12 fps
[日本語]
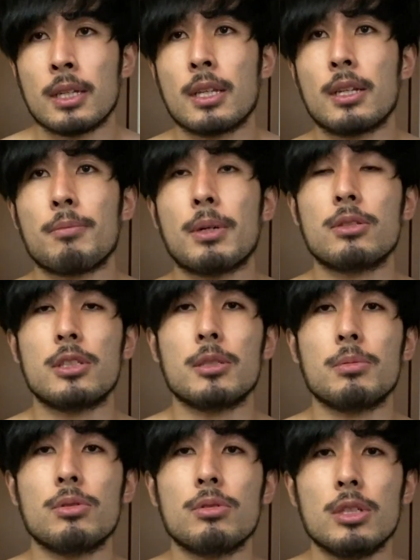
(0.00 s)
なので、まず
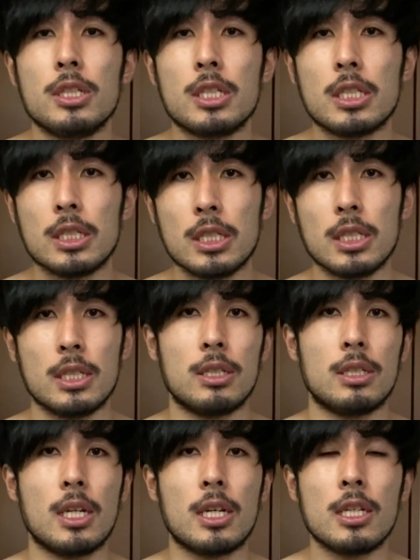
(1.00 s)
自分の意志に
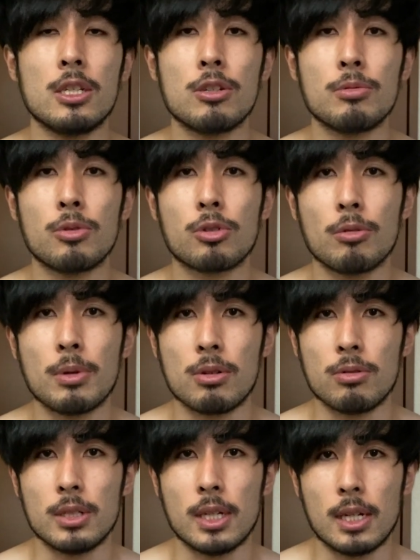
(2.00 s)
責任を求め
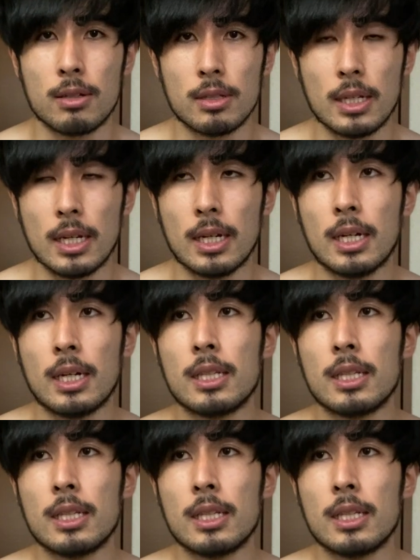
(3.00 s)
るんじゃなくて、